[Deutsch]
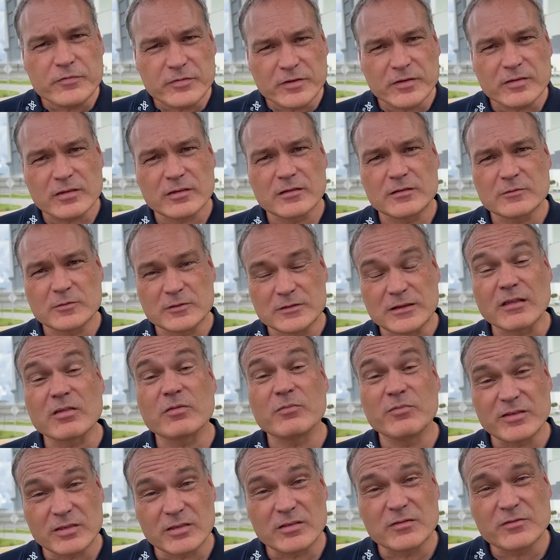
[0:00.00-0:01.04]
wissend, und das
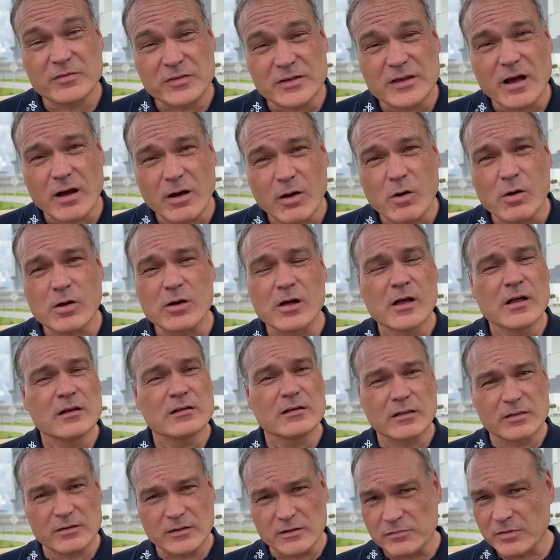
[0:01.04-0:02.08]
wissen wir auch,
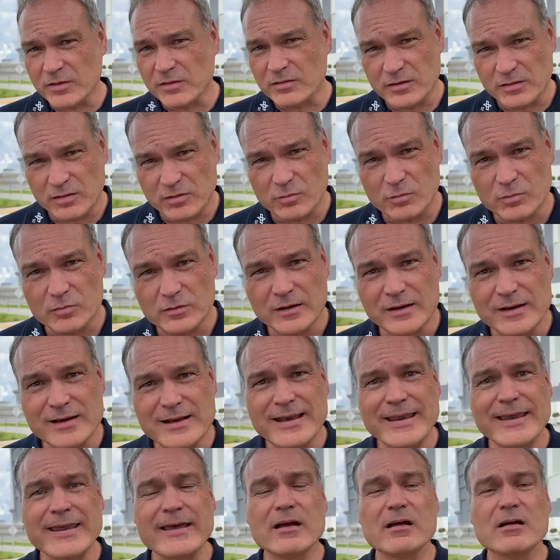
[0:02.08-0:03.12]
dass Investitionen in
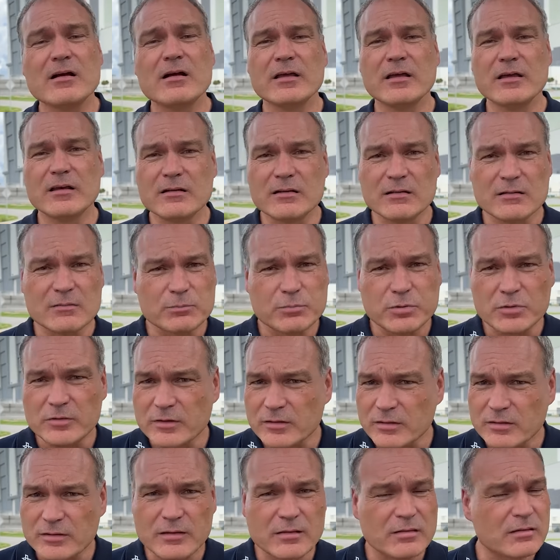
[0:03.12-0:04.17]
Lehrer, in
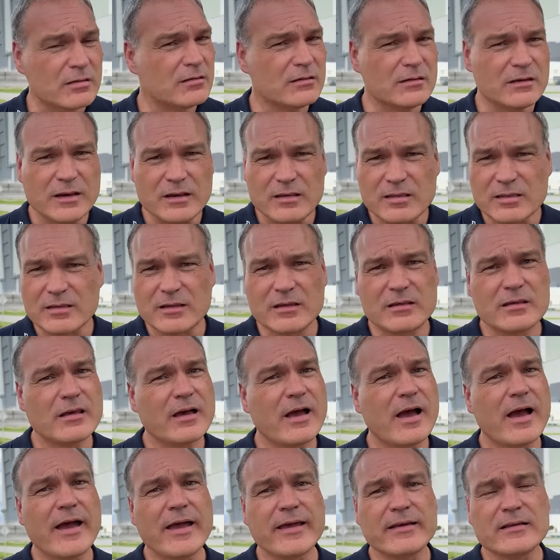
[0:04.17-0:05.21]
Polizisten, in
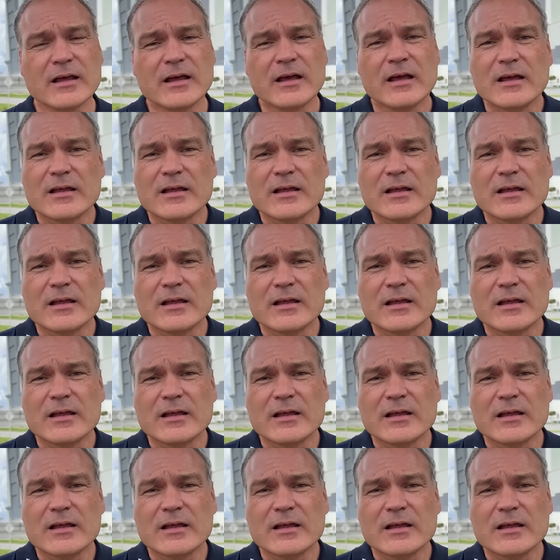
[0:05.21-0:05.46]
Sicherheit,